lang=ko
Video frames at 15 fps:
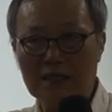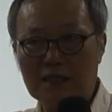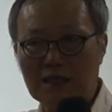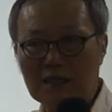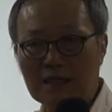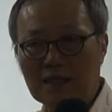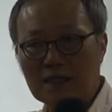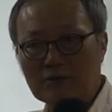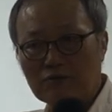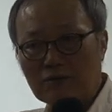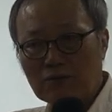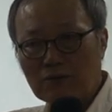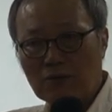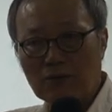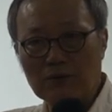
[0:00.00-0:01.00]
그걸
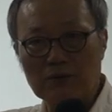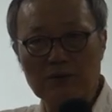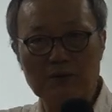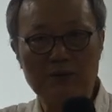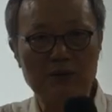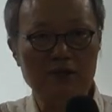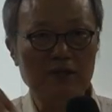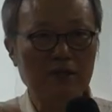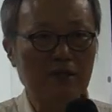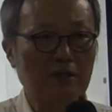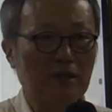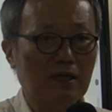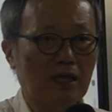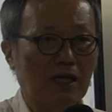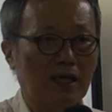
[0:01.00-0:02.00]
뚫고
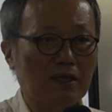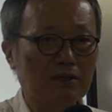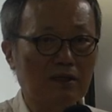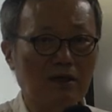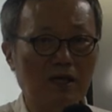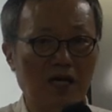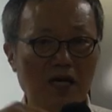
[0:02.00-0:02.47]
들어가서